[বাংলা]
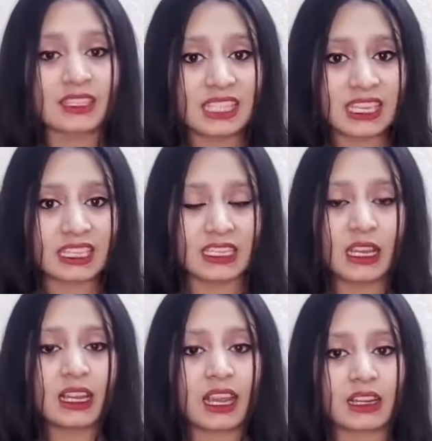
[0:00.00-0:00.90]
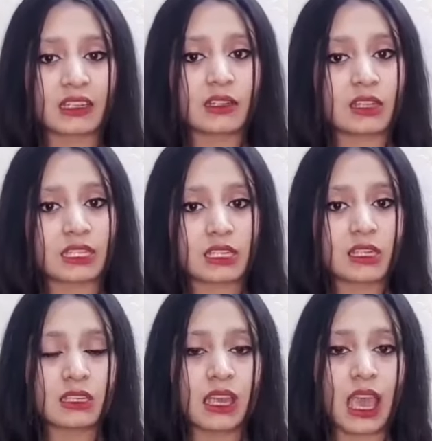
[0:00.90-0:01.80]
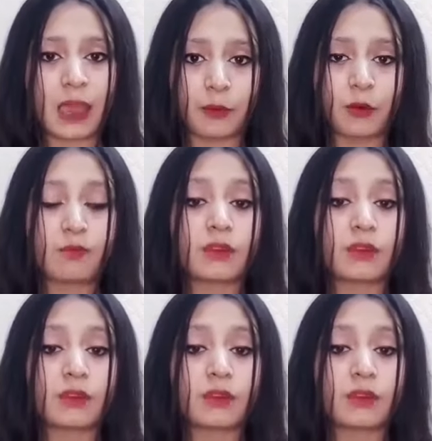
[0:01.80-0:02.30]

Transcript: যে কিনা কানাডার সিটিজেন এবং